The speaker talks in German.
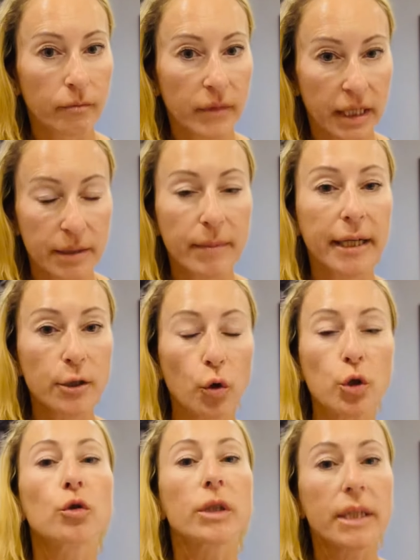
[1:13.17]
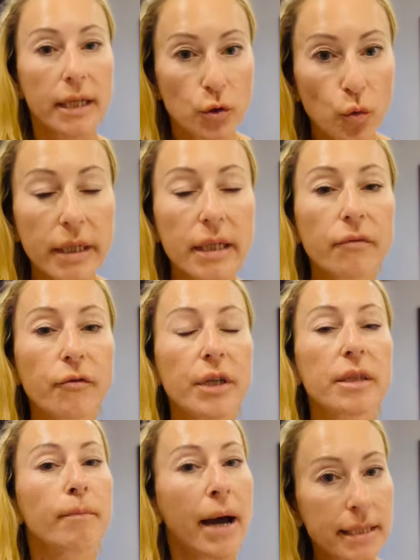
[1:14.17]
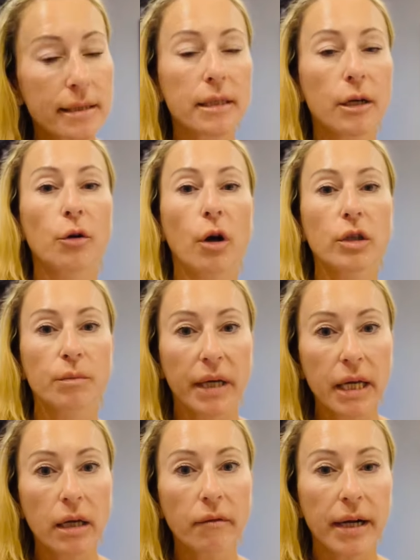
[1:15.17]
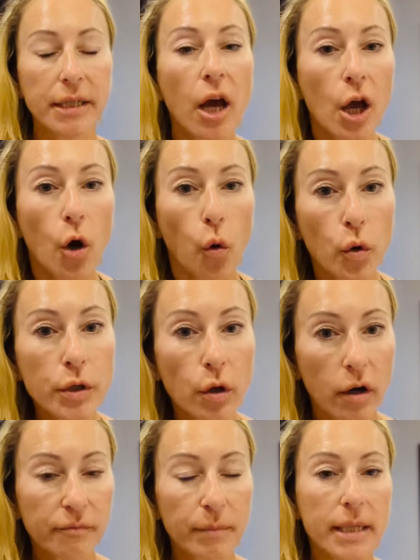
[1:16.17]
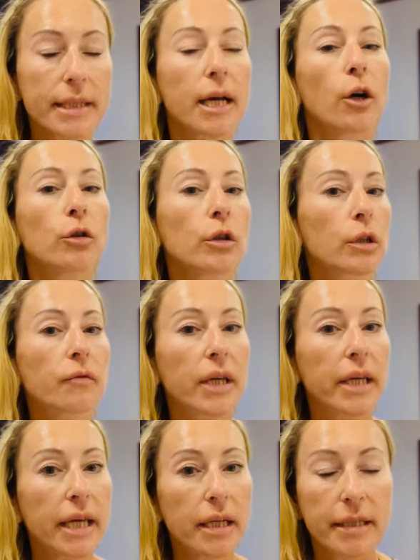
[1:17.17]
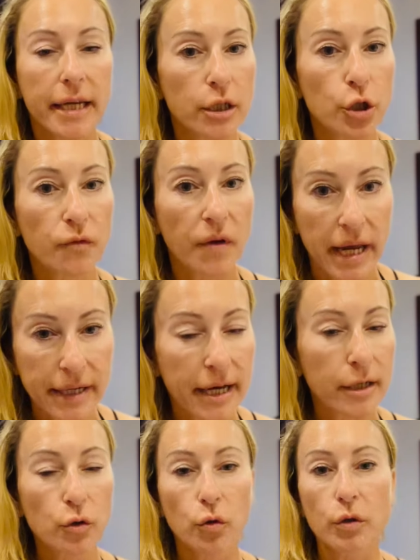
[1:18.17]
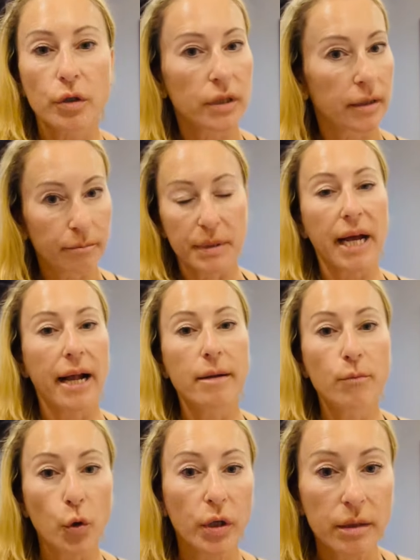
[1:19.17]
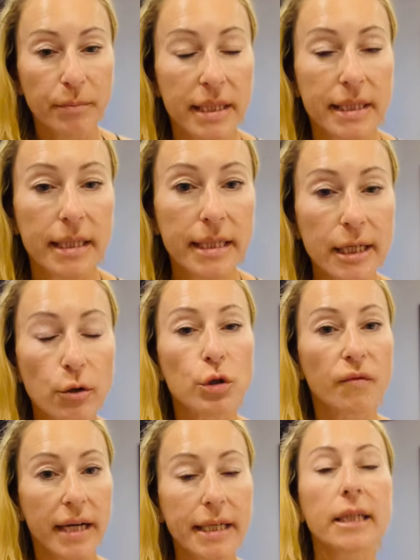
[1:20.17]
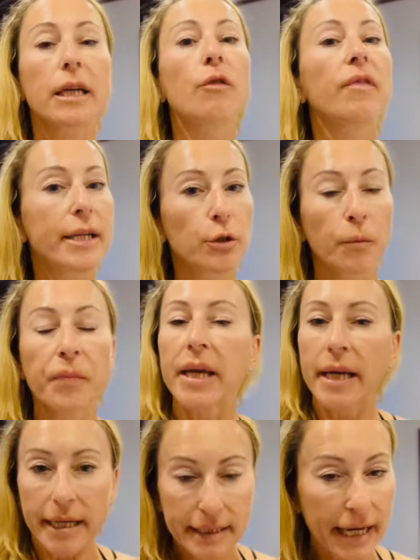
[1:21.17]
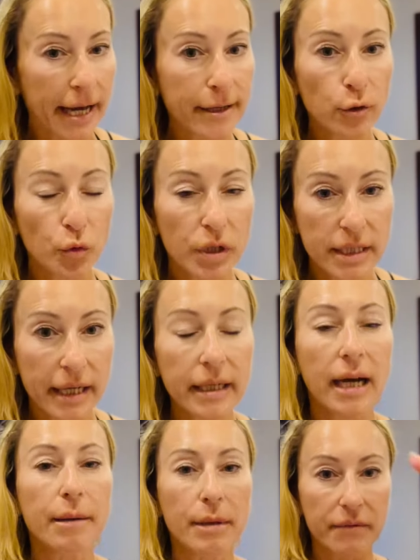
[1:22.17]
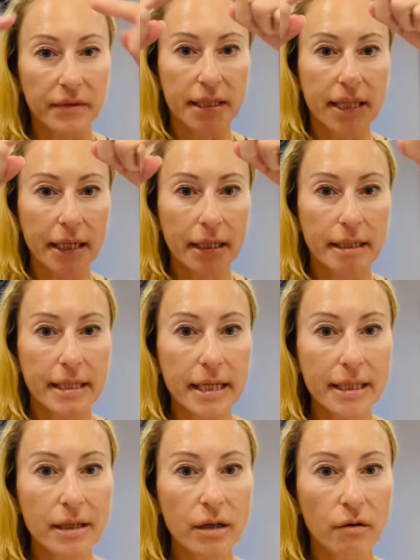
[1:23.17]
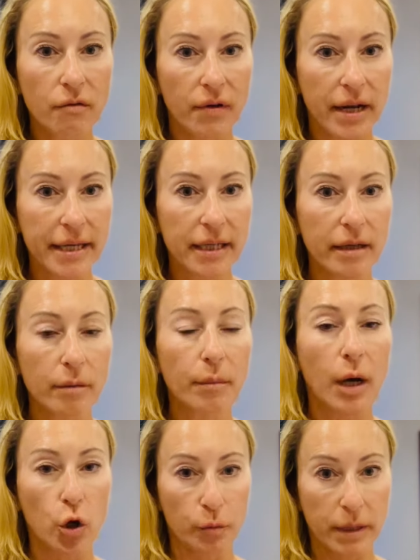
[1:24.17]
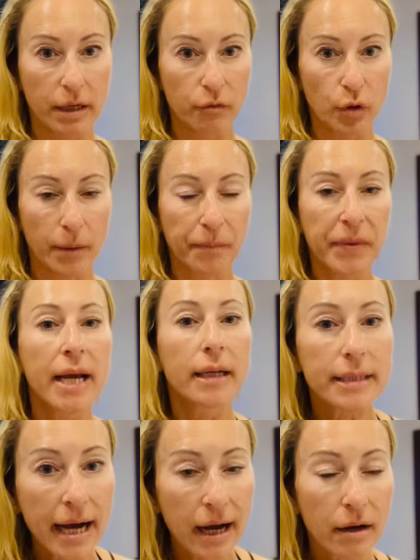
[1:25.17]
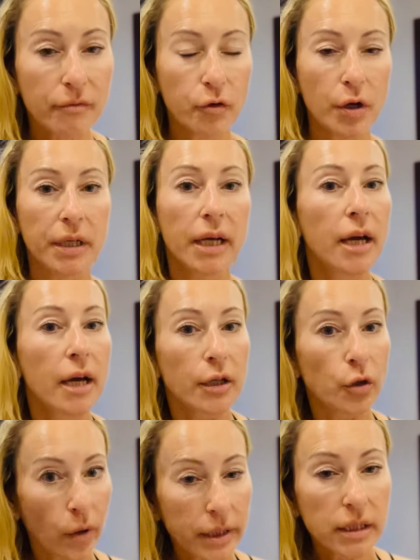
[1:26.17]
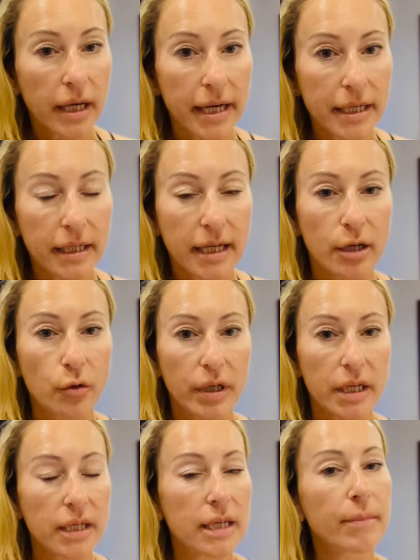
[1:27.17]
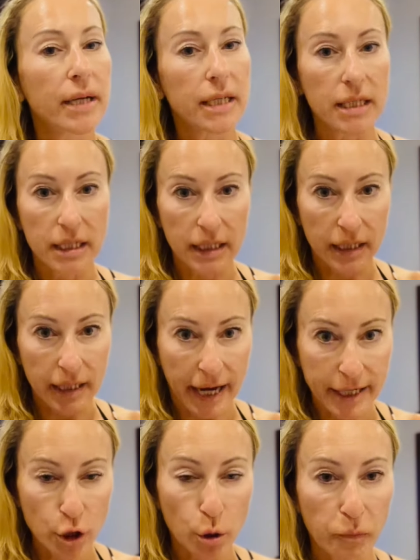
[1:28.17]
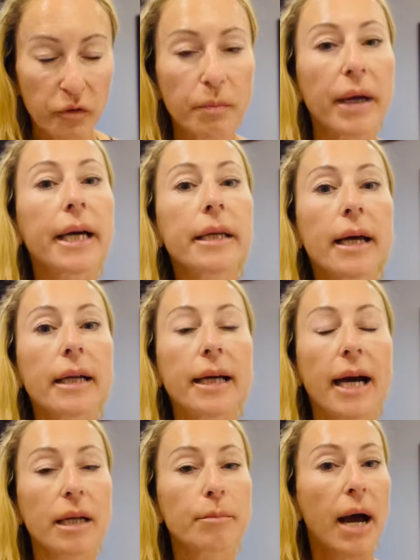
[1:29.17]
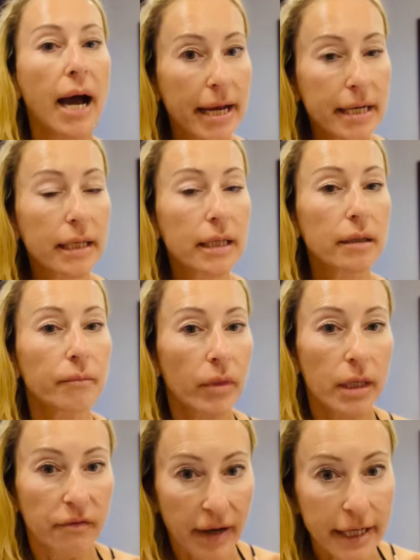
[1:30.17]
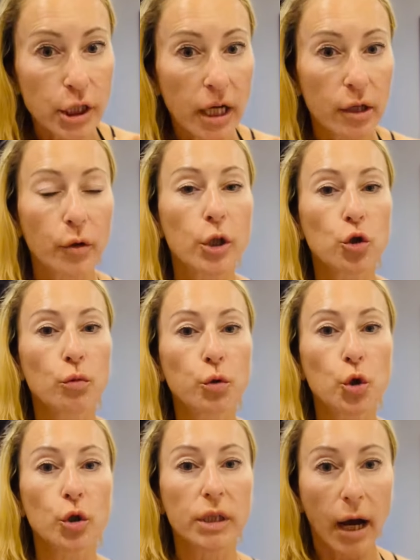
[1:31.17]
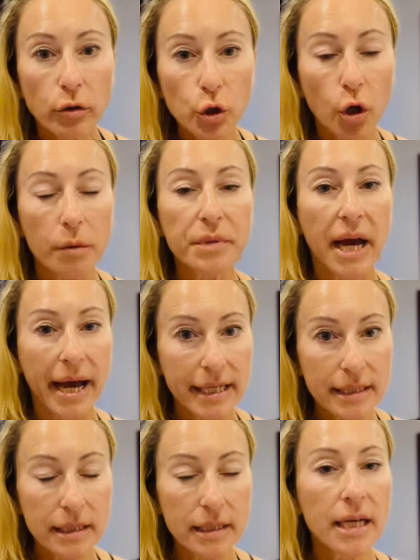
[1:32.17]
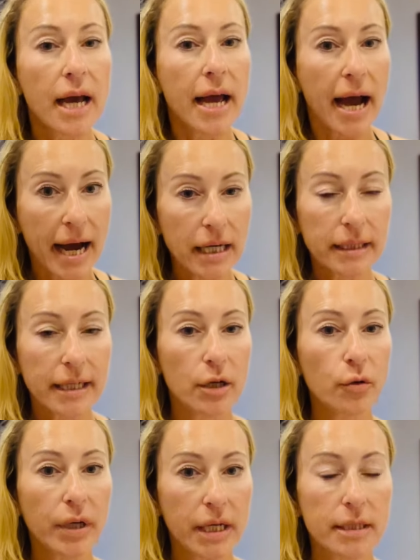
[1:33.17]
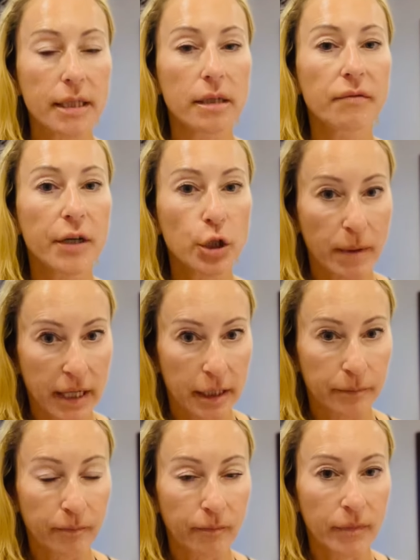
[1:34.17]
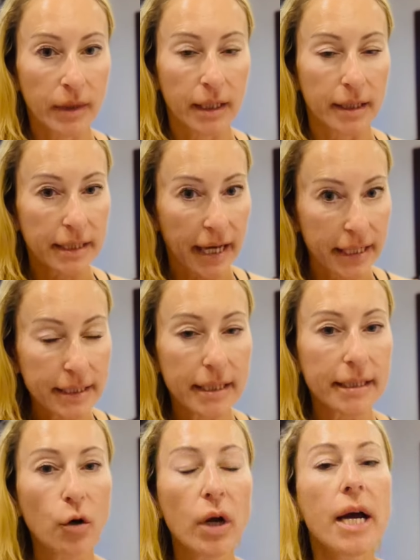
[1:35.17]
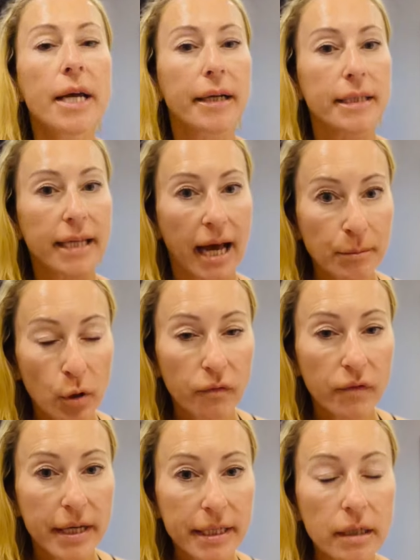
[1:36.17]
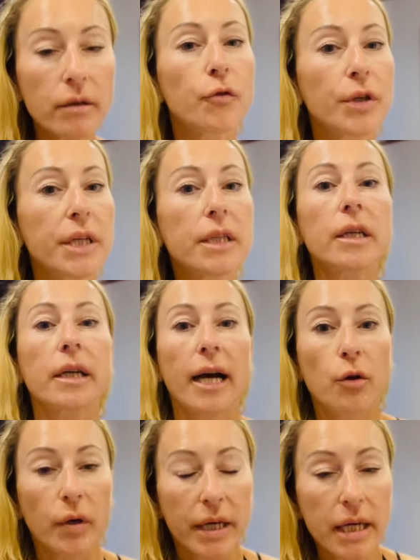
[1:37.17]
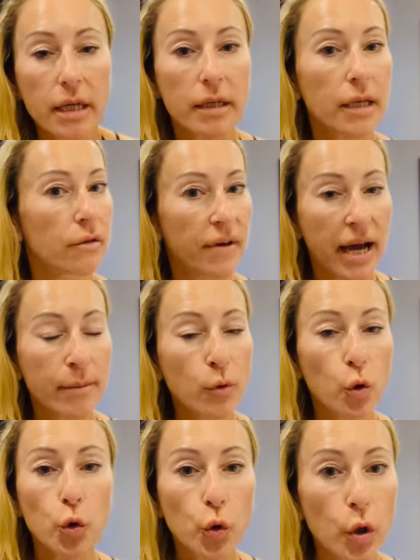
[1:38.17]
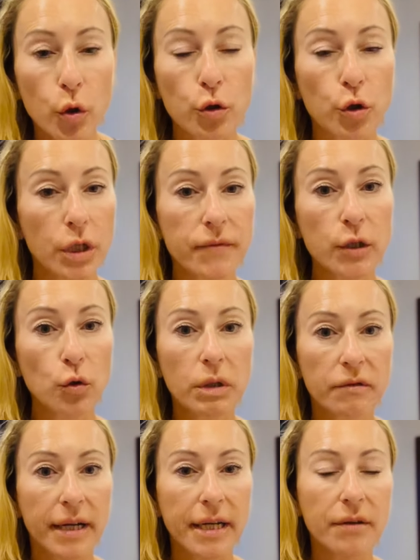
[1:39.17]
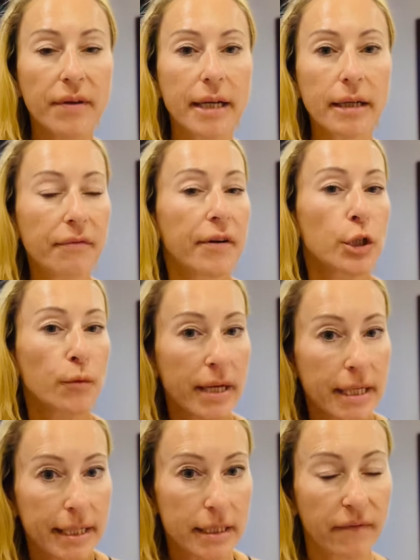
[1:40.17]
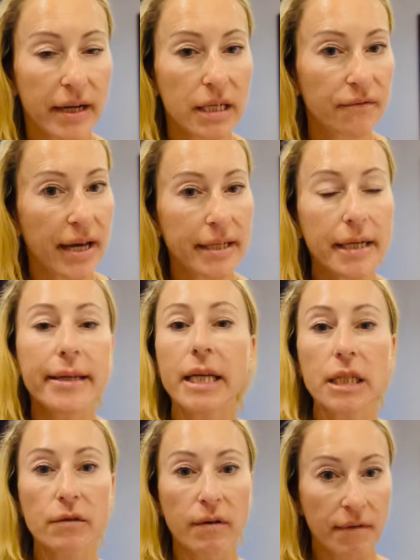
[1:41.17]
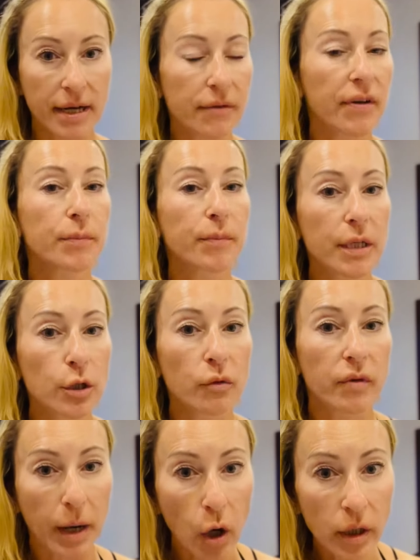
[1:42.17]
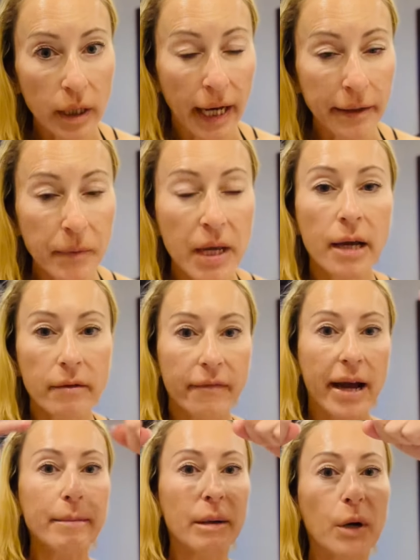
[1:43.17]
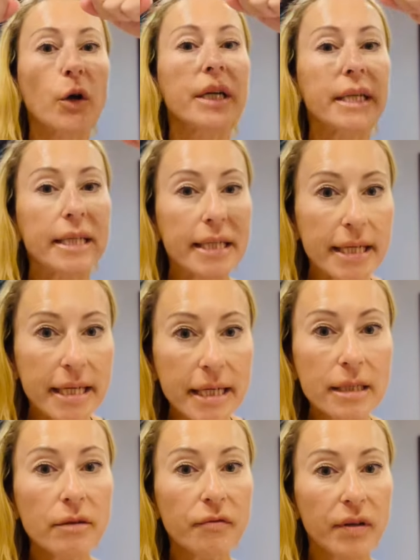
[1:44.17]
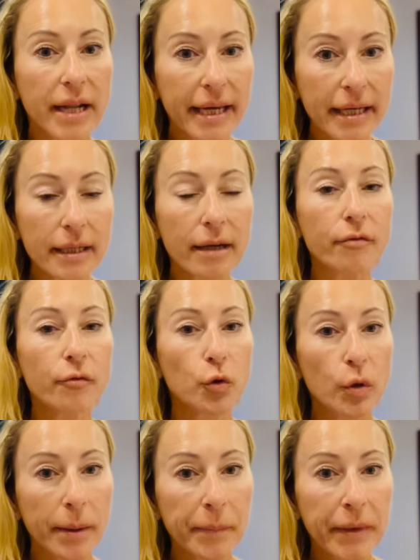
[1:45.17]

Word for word: Das mal ganz kurz. Und das Soja davon ist meistens auch noch aus dem Regenwald und oftmals auch noch irgendwie gentechnisch verändert und ähm, mit allen möglichen Pestiziden und so weiter drauf. Also ist keine gute Sache, aber wie gesagt, diese Fläche braucht man dafür. Da von neun Getreidekalorien, die man in die Tiere reinstopft, bei Rindern gerade mal eine Fleischkalorie zum Schluss rauskommt, heißt es, acht Kalorien sind verschwendet. Das heißt halt auch, dass die Anbaufläche für diese Kalorien, die in Wärme und Gülle und sonst was umgewandelt werden, äh, verschwendet ist, weil die werden in nichts verwandelt, was man irgendwie brauchen kann, weil man braucht diese Fläche dafür,